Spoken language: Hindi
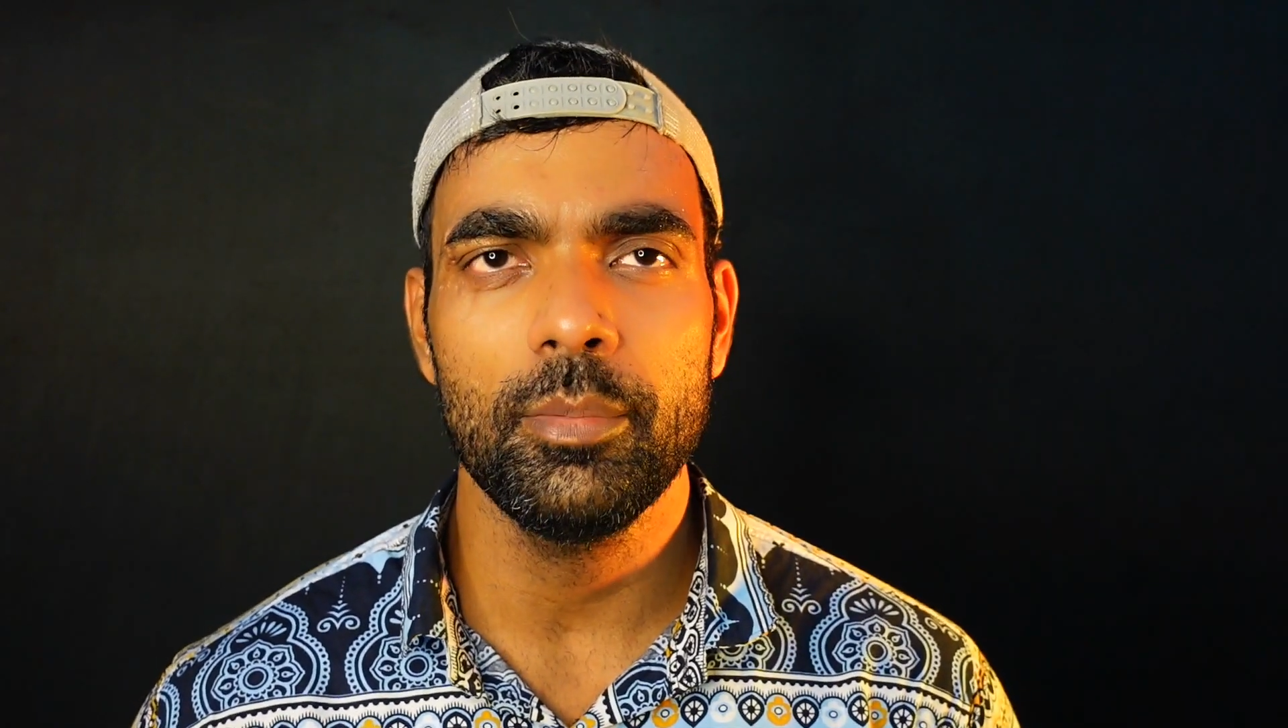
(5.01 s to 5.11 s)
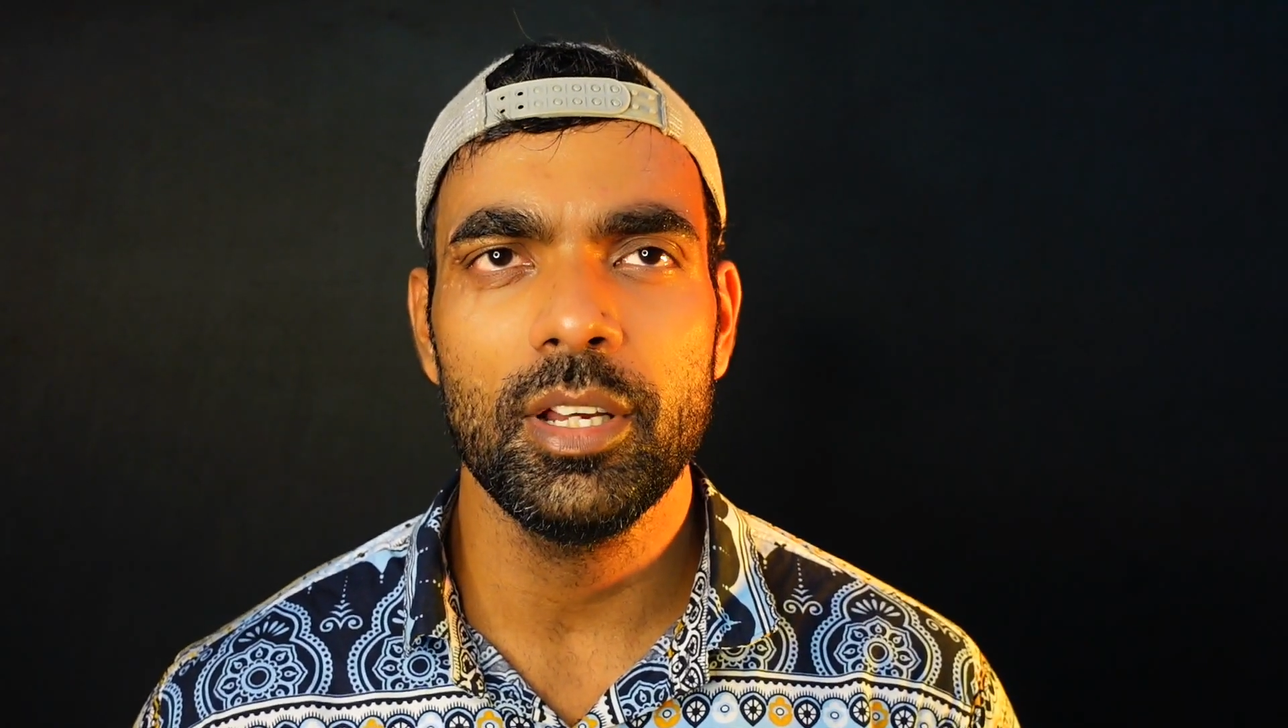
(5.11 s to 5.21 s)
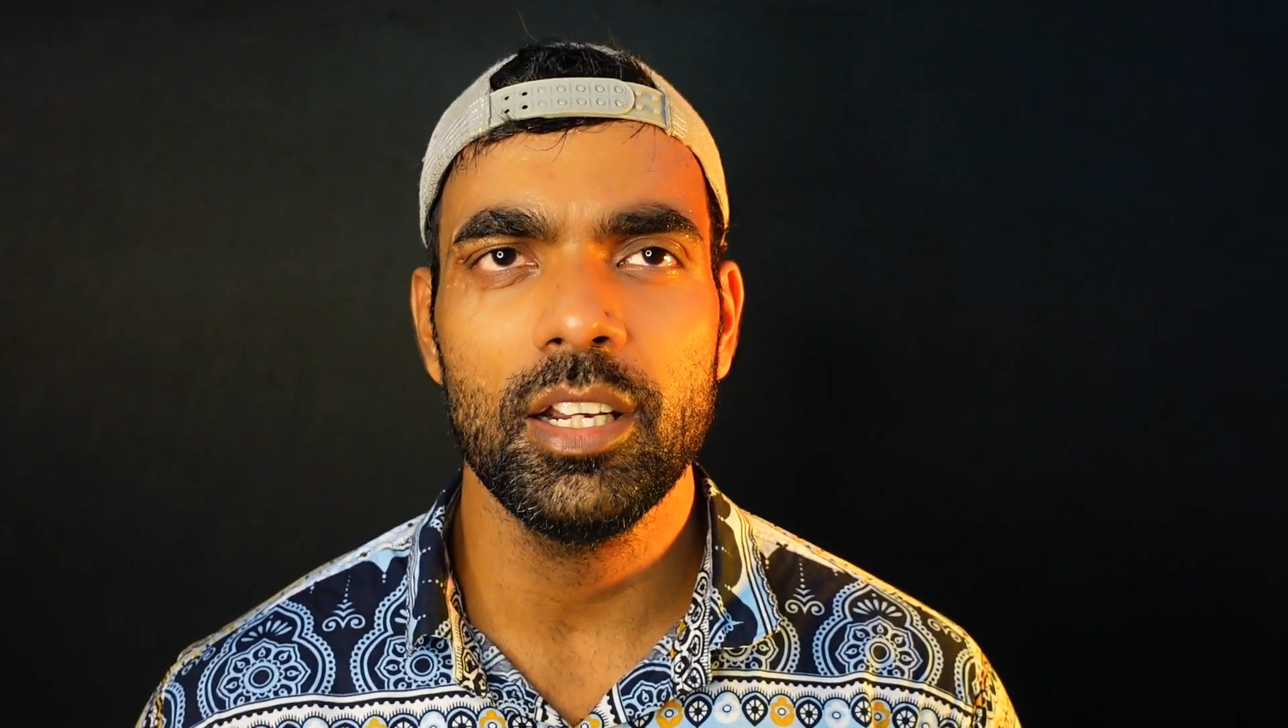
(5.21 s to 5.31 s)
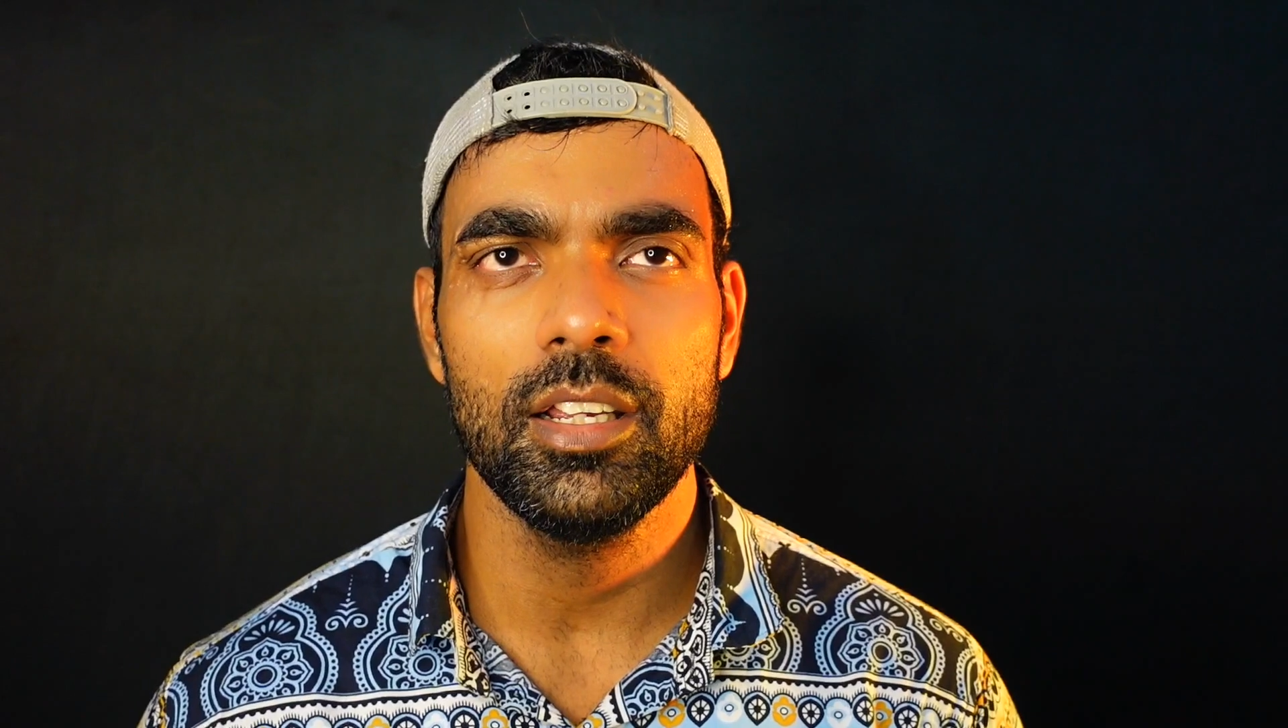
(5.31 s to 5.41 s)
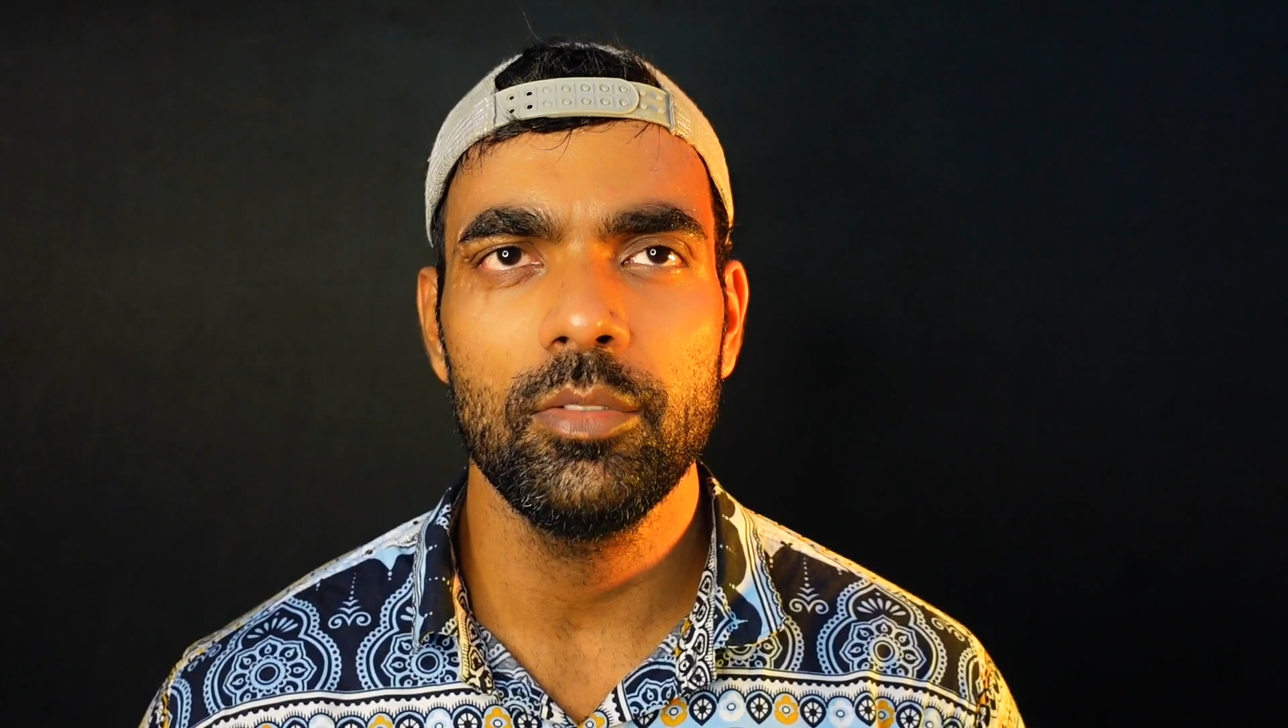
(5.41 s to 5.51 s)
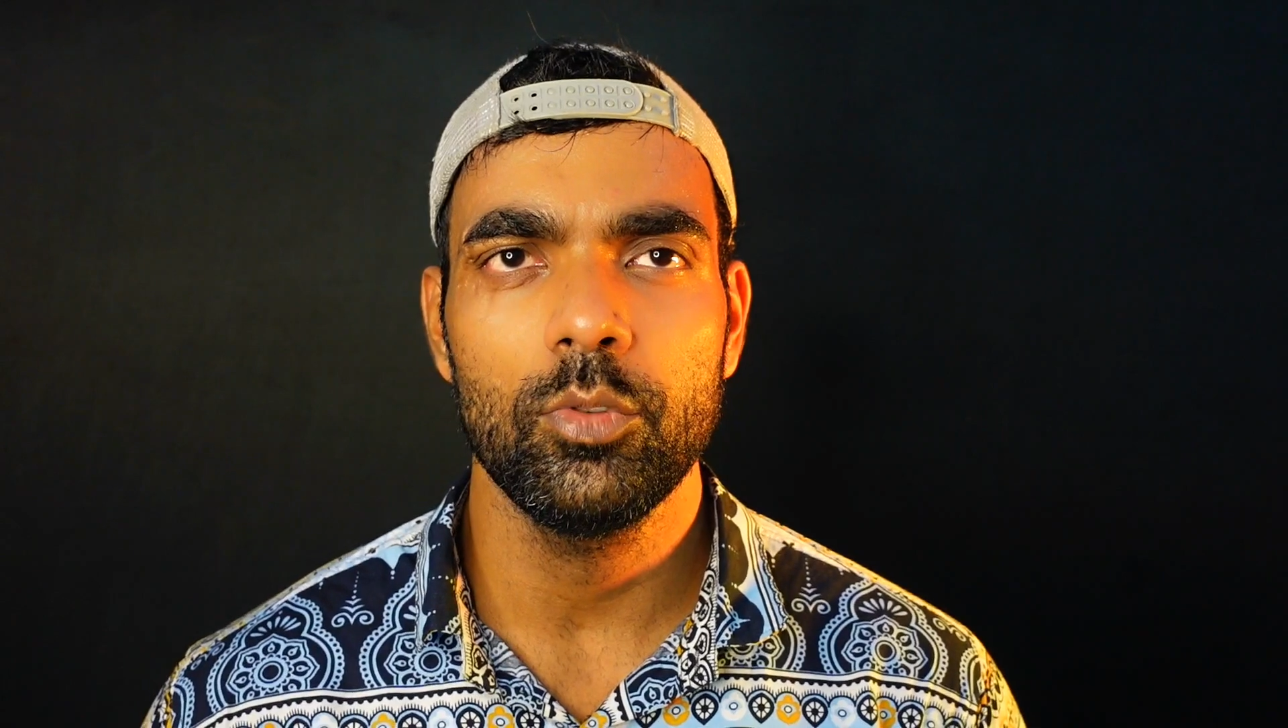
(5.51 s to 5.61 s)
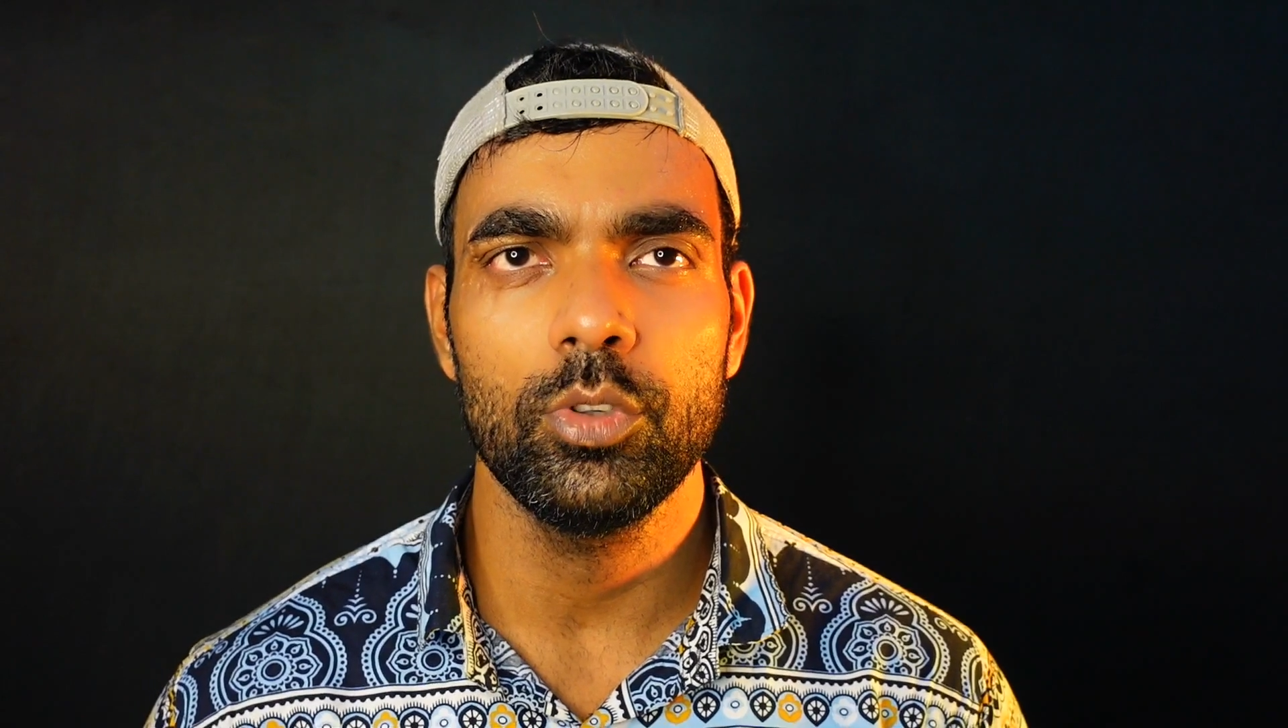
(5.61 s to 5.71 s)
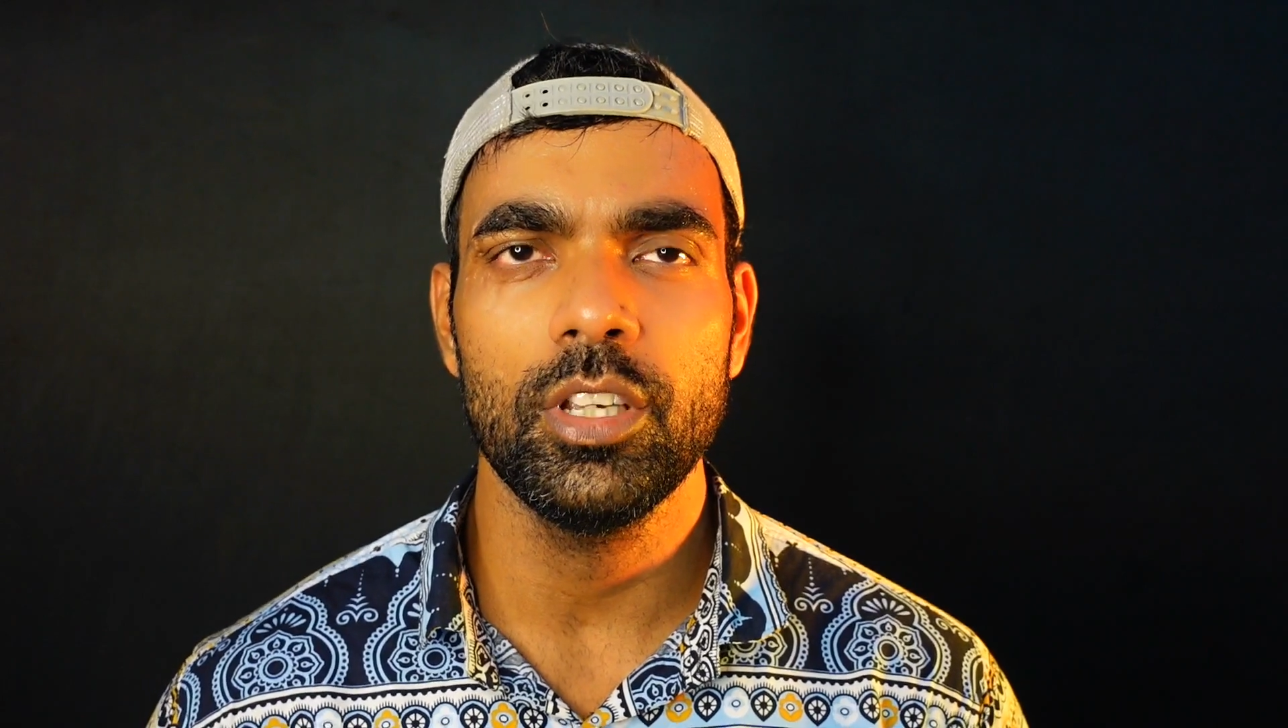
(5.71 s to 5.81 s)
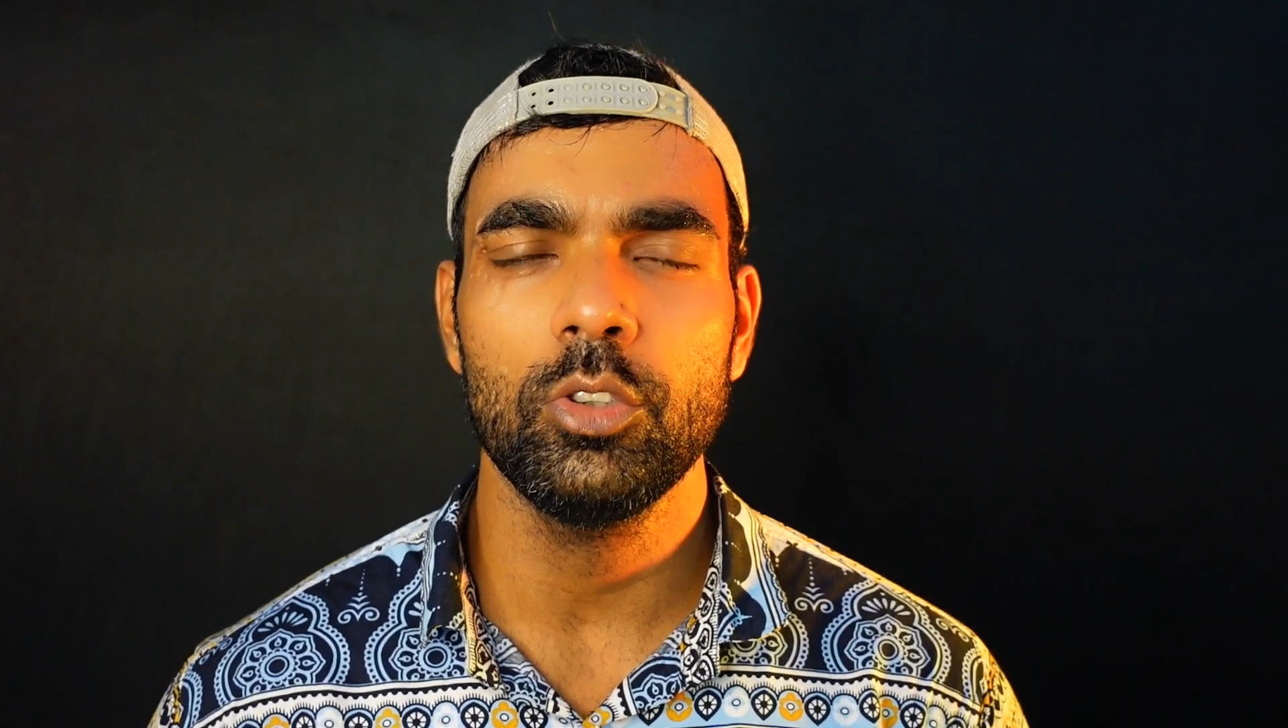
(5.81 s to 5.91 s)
कमाना है तो या